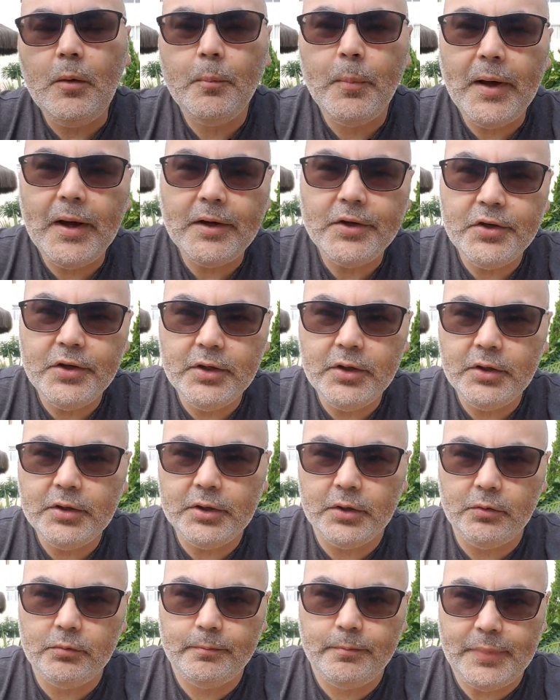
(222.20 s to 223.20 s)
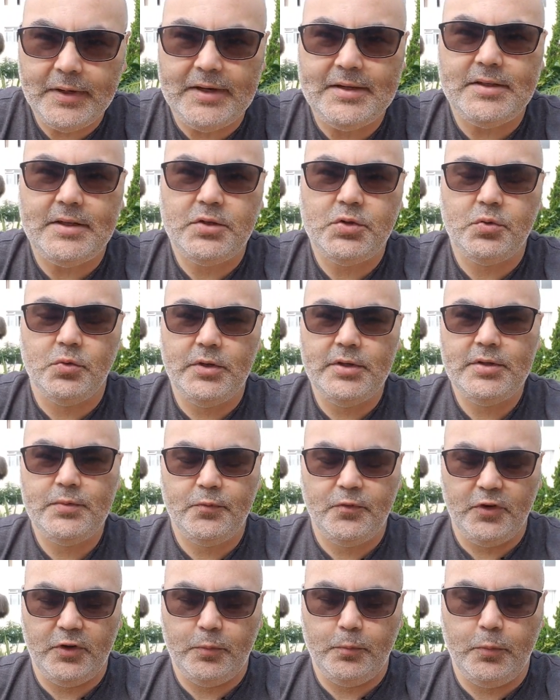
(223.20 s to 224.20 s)
Partindo então para as ações,
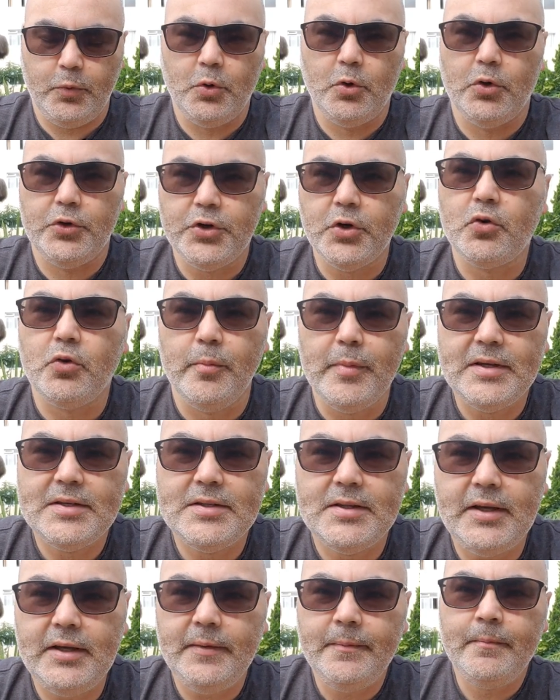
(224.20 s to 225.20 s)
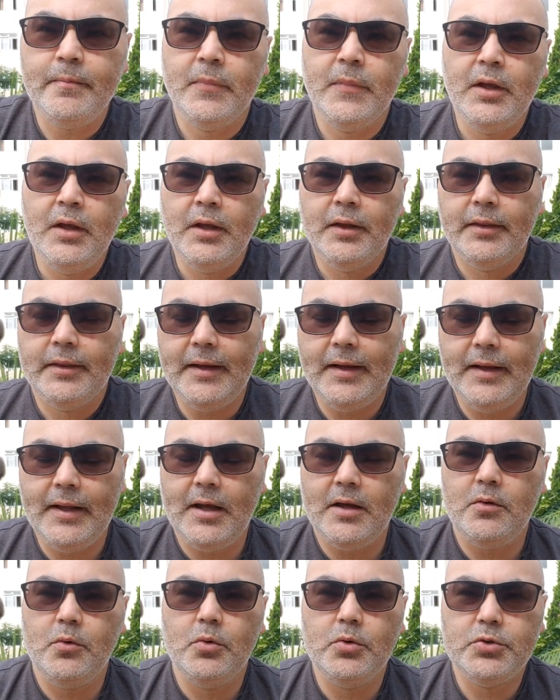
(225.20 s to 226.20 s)
foi por onde eu comecei, tem
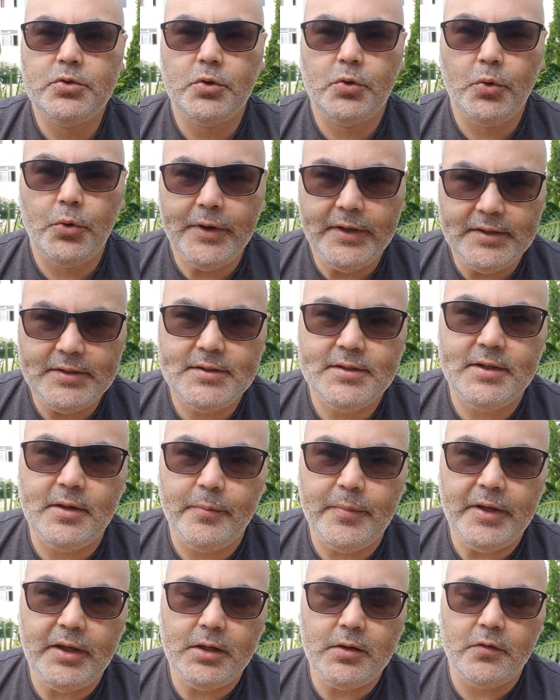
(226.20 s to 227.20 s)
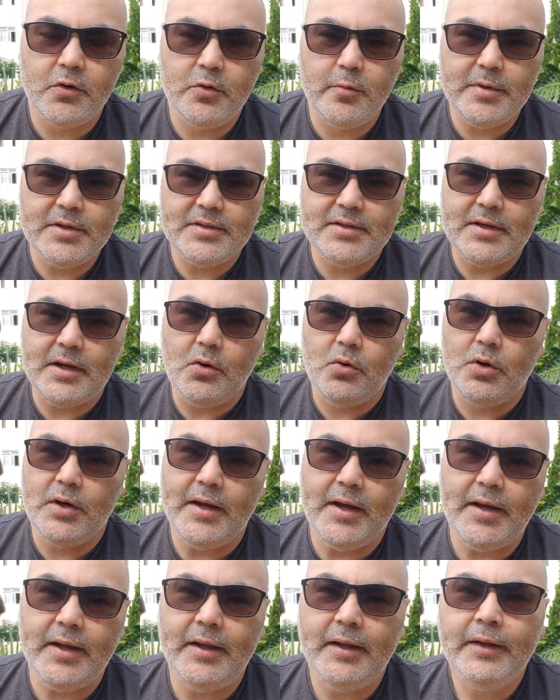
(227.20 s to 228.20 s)
lá os REITs também que eu vou começar a
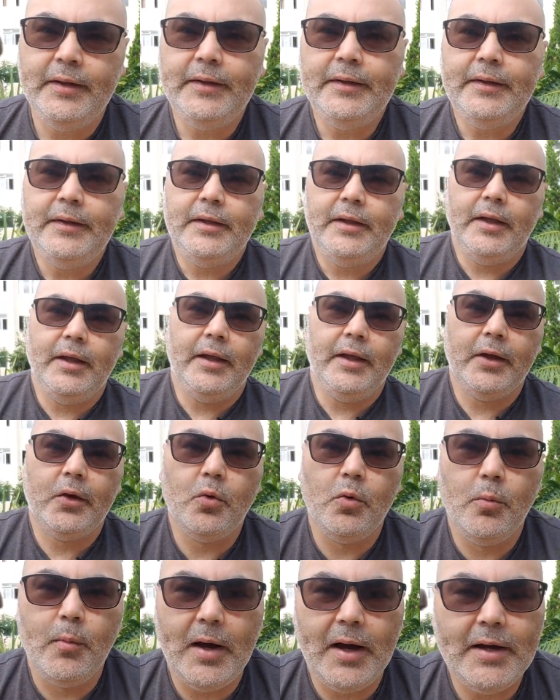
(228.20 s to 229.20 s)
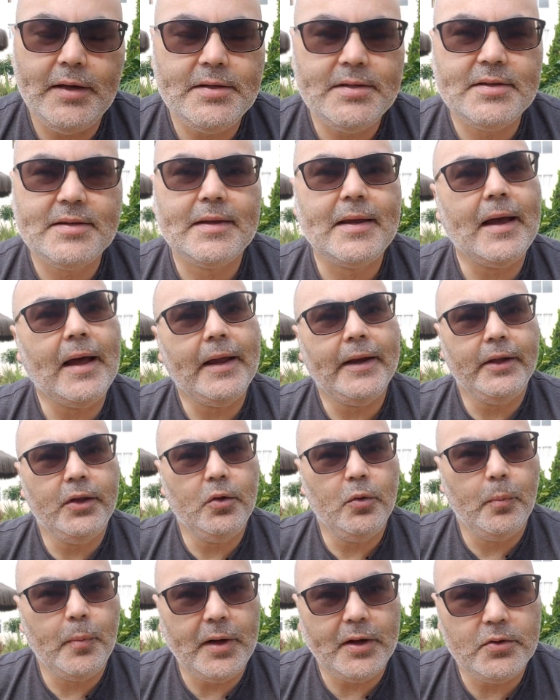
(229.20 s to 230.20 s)
olhar é, com mais
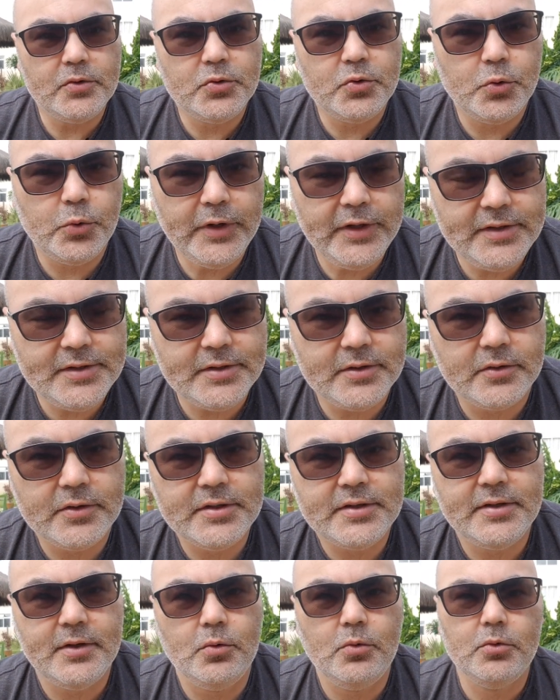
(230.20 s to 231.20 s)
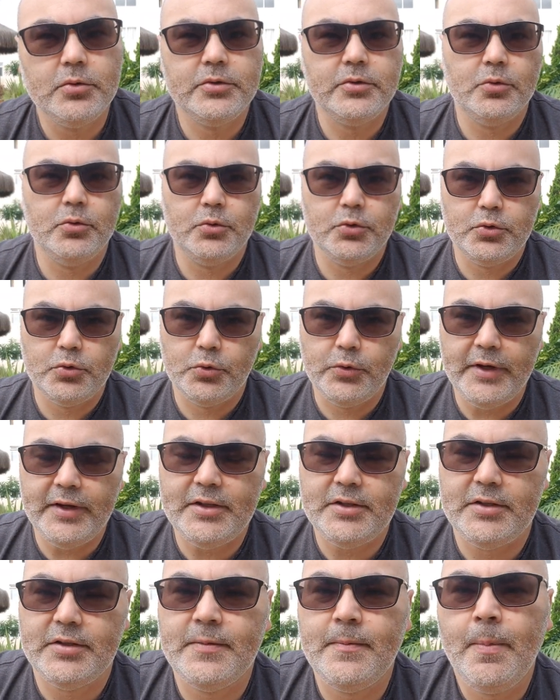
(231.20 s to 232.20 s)
carinho para os REITs. O que são os, os
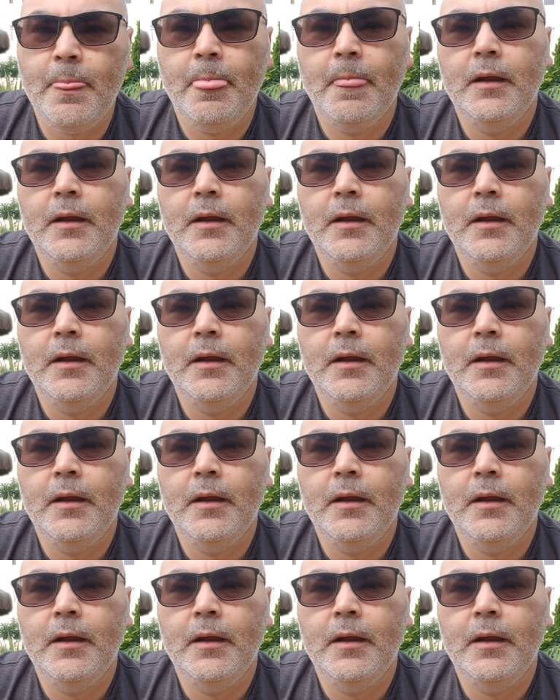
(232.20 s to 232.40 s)
REITs?